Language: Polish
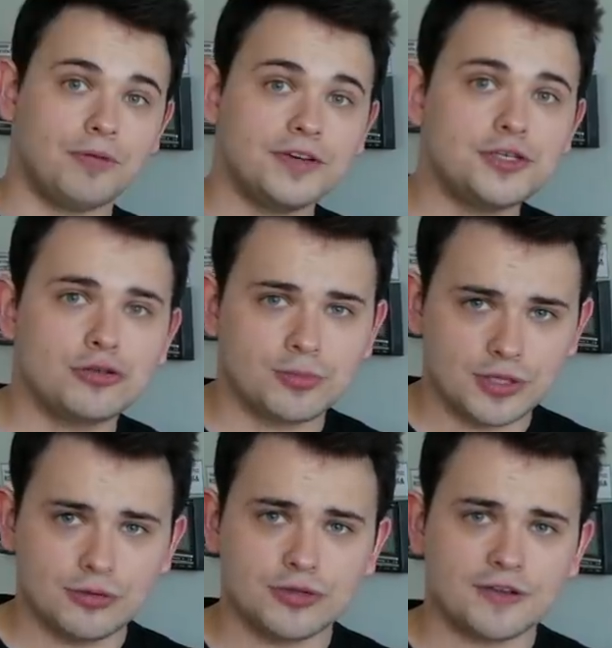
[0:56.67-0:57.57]
Po wejściu do
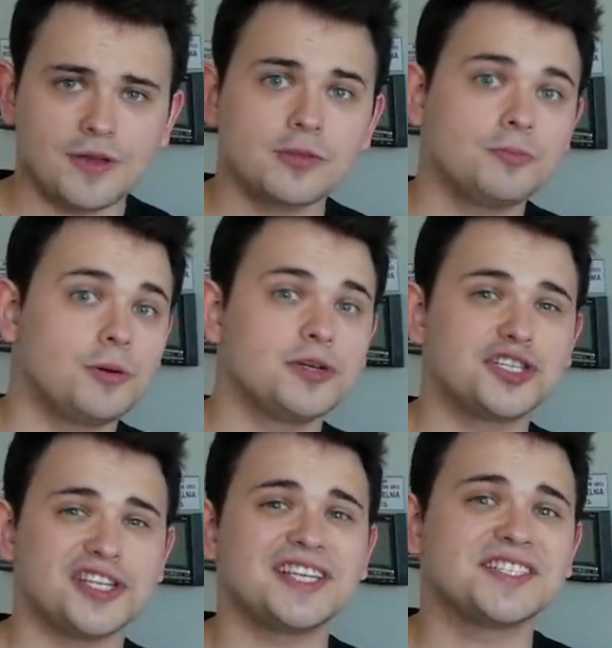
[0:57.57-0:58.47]
budynku trafiamy do
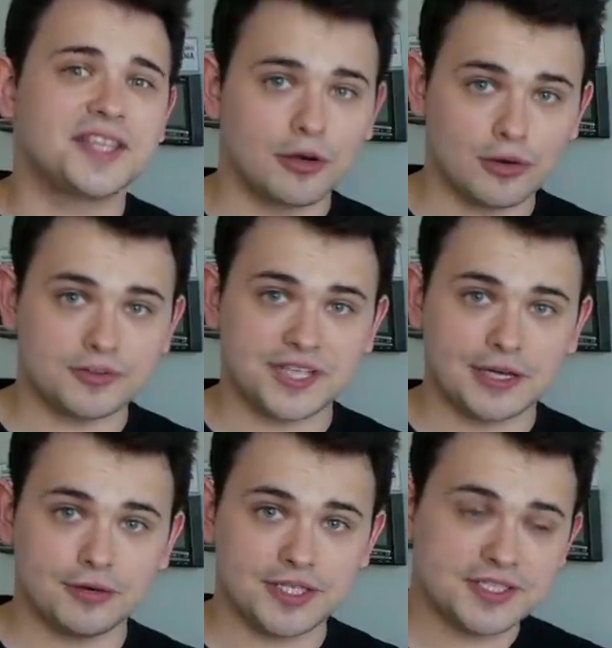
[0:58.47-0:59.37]
pomieszczenia
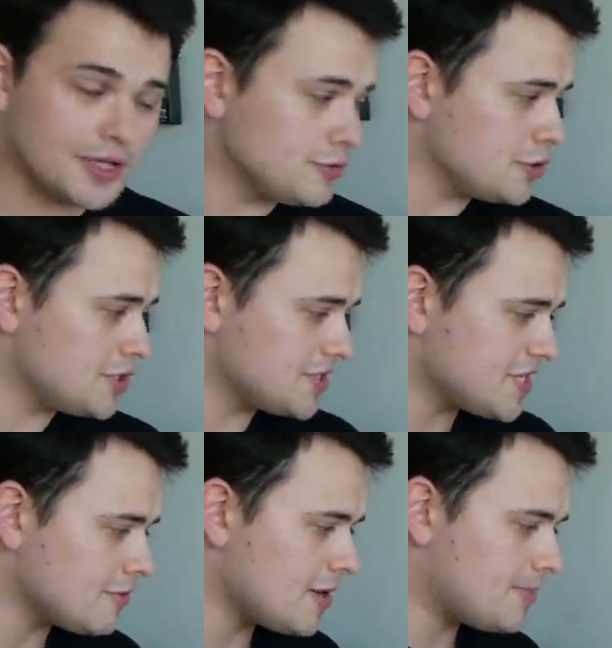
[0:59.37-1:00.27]
sterującego, gdzie znajduje się
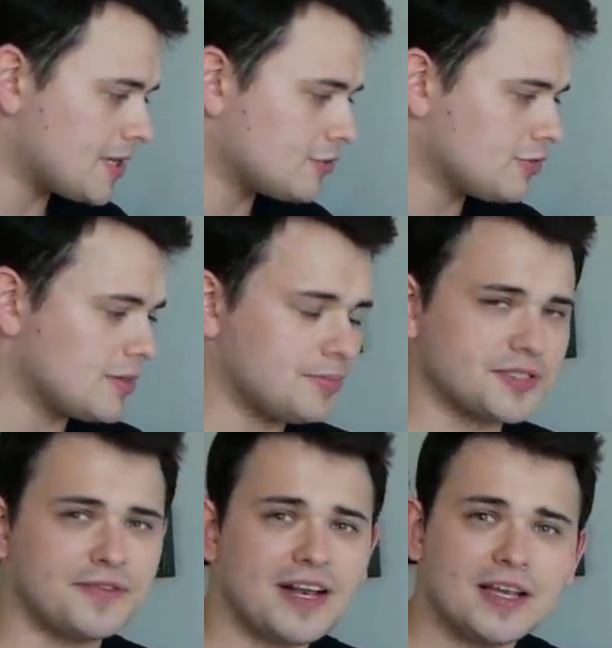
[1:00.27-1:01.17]
cała aparatura
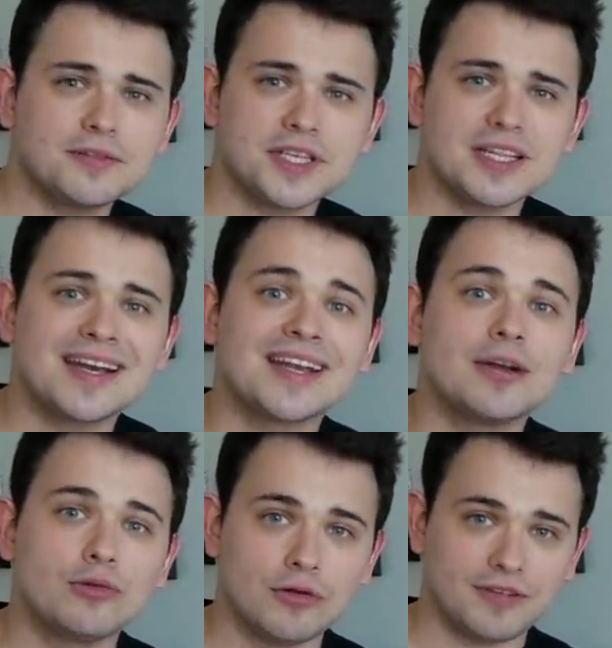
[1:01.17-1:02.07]
pozwalająca na
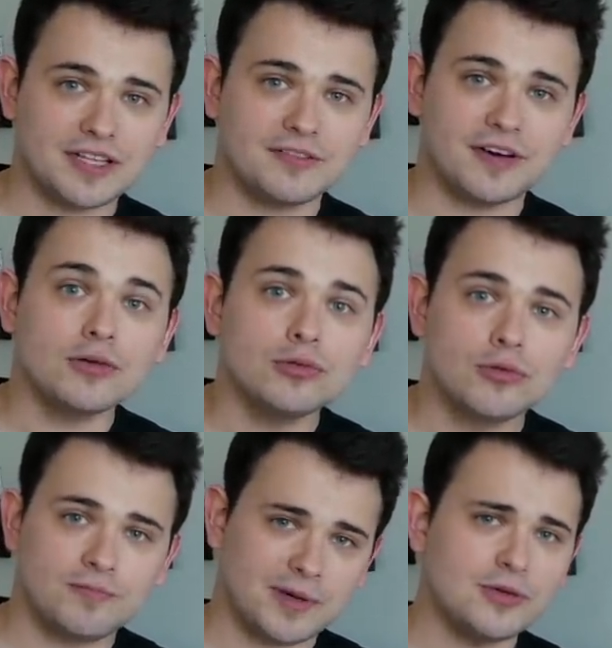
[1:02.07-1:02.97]
regulowanie
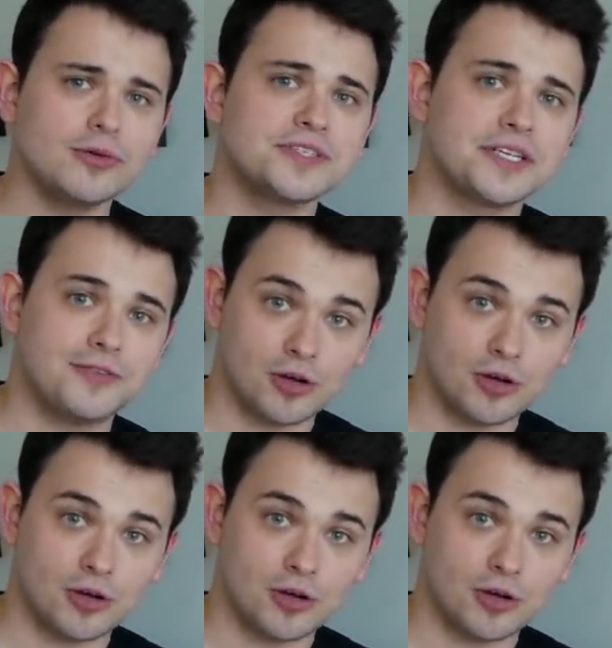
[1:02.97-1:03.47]
warunków panujących w